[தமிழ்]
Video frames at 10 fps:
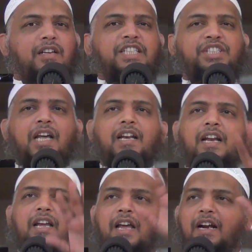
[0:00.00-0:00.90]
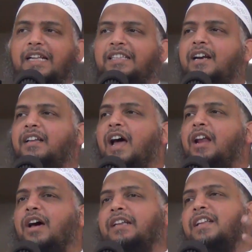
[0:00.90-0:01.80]
டிக்ஷனரியில் எங்க
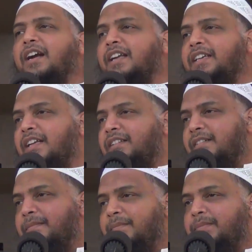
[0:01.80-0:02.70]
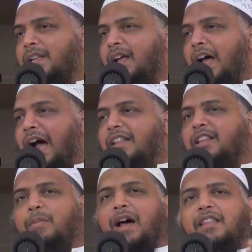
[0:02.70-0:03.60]
தேடினாலும் அர்த்தம் கிடைக்காது
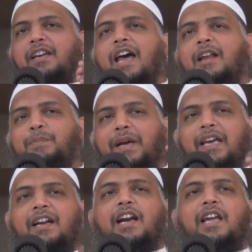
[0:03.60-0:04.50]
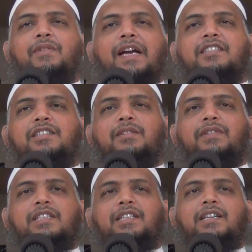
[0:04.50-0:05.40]
அந்த மாதிரியான பெயர்களை
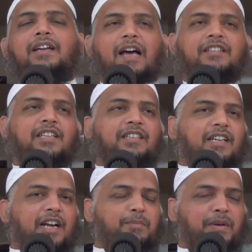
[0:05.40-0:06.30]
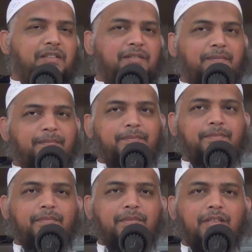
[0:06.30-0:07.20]
வைத்துவிட்டு அர்த்தத்தை கேட்பது
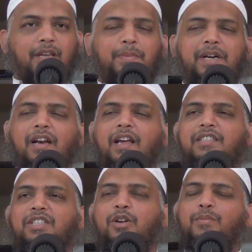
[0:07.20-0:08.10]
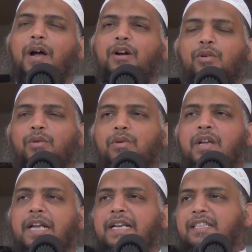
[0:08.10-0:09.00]
இப்படியெல்லாம் என்ன செய்யறோம் பார்க்கிறோம்
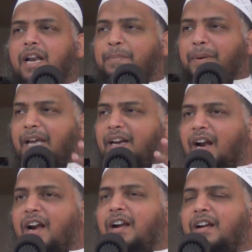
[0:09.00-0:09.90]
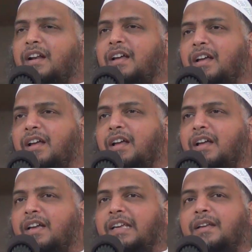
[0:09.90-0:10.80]
சில பெயர்கள்
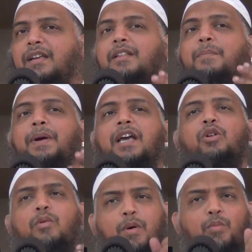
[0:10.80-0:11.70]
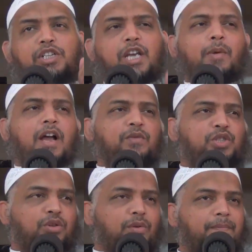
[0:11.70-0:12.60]
இந்த பெயர் ரொம்ப முக்கியமான
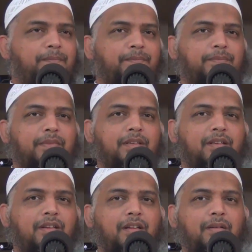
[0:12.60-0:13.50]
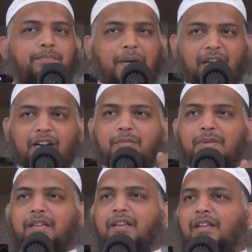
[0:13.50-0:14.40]
விஷயம் பெயர்
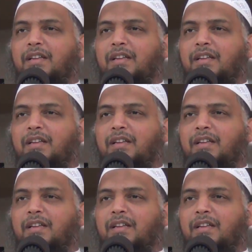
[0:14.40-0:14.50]
என்பது